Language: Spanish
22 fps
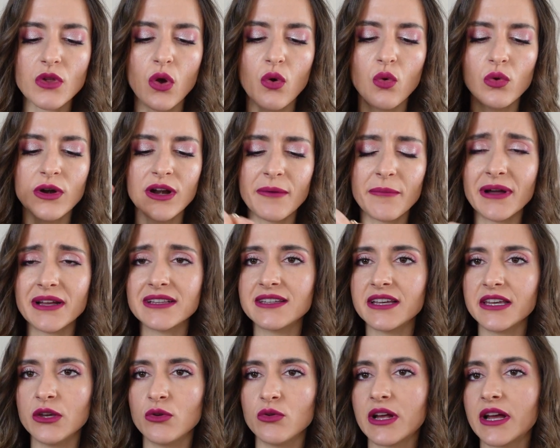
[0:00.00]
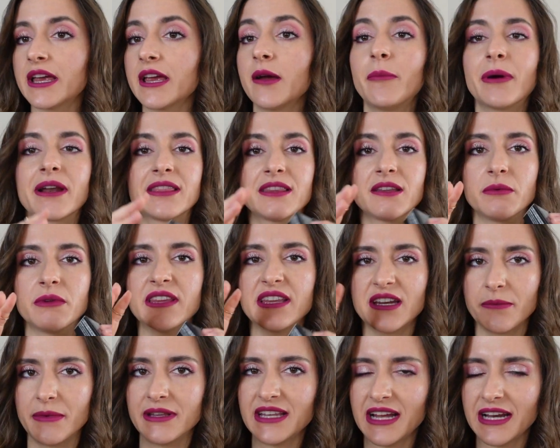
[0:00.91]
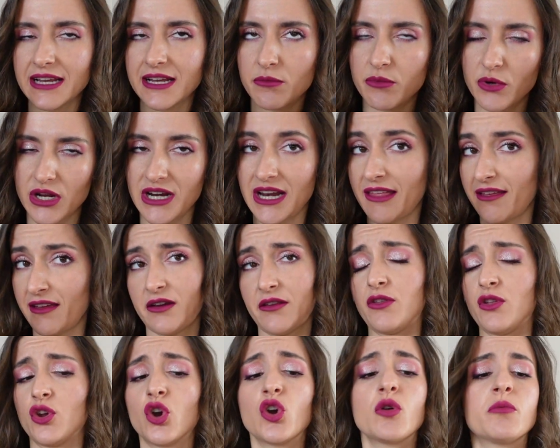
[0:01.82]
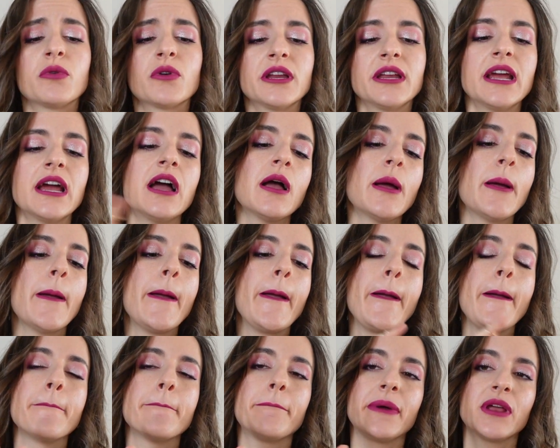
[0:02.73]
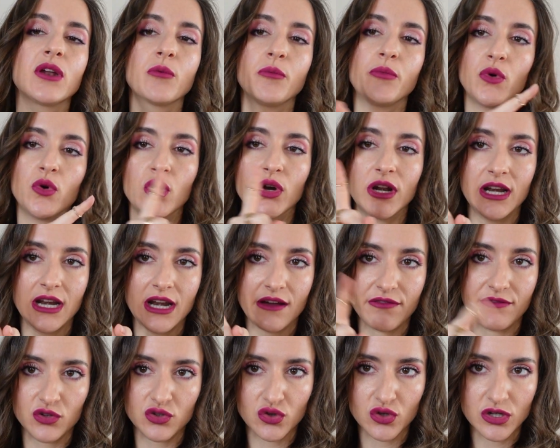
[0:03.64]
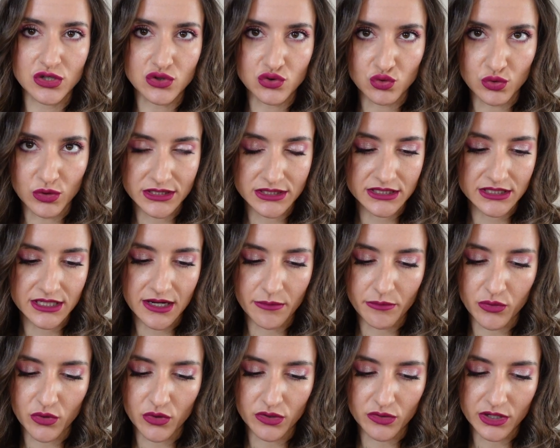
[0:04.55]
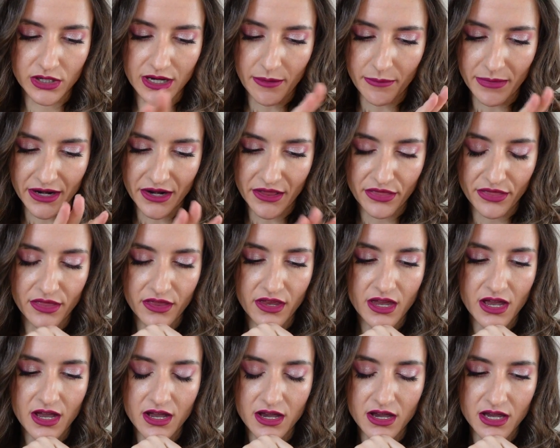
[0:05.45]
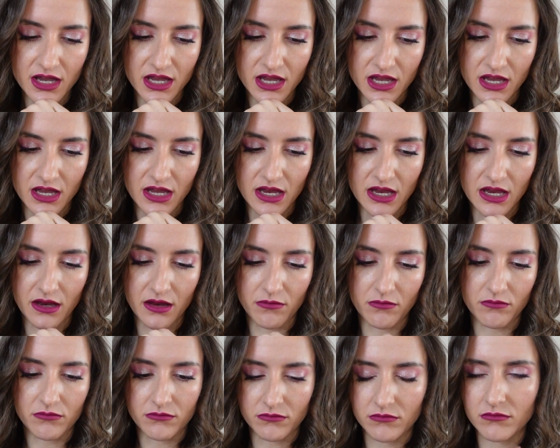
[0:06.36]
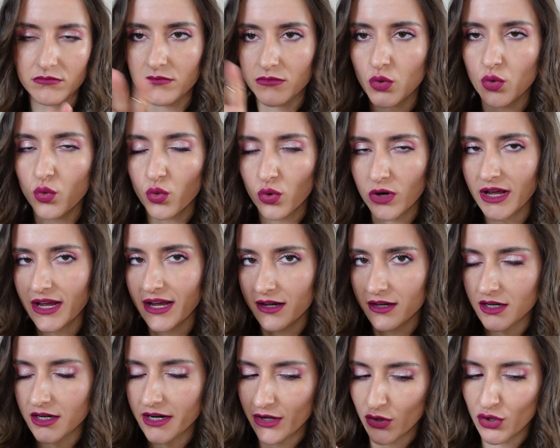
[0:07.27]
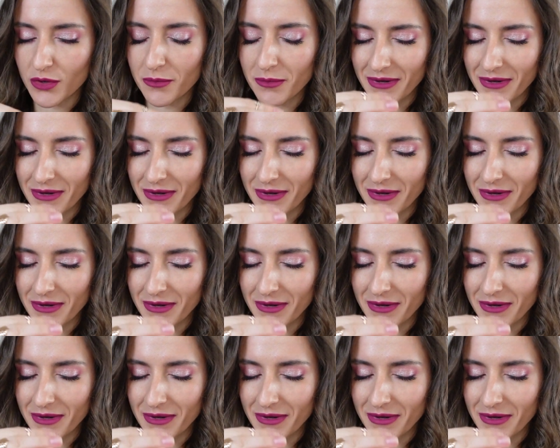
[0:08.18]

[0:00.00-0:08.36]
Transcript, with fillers: una mate y una que aparentemente era metálica, porque la descripción no lo ponía, pero por la foto del swatch que, que aparecía, eh, una creo que